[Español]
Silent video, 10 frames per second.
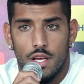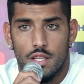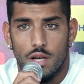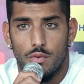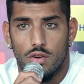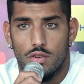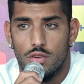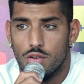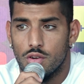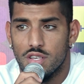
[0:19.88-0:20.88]
estamos
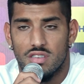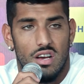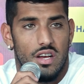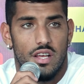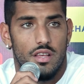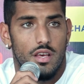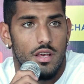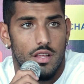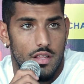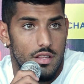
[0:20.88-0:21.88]
con, con, esas ganas de,
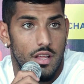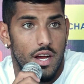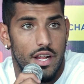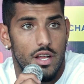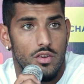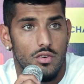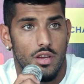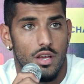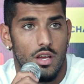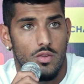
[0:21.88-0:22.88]
de ganar, ¿no?
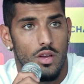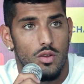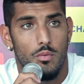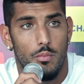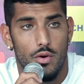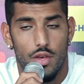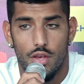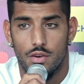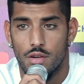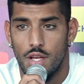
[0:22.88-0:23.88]
que, todavía no hemos
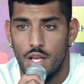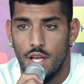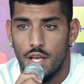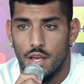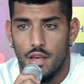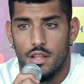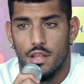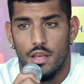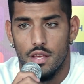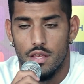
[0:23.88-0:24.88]
podido,
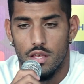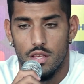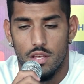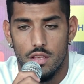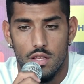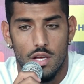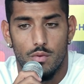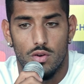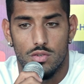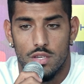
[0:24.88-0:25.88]
este, y,
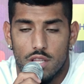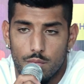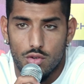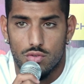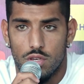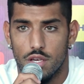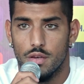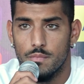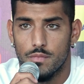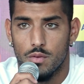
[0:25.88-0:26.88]
estamos, estamos
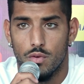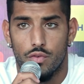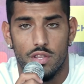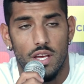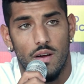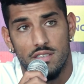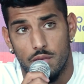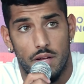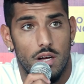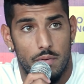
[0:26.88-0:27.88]
eh, muy fuertes de
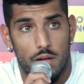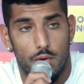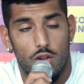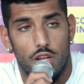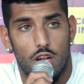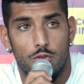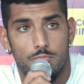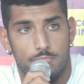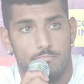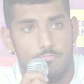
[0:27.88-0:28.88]
cabeza para, para, poder lograrlo.
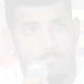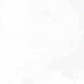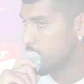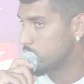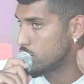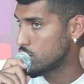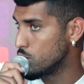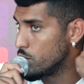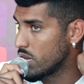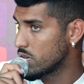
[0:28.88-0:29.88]
También me siento
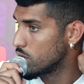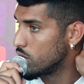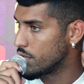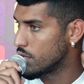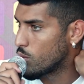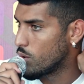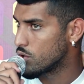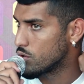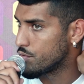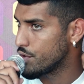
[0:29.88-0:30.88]
muy bien
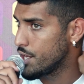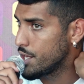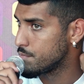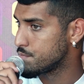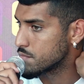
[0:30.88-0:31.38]
jugando con Fede,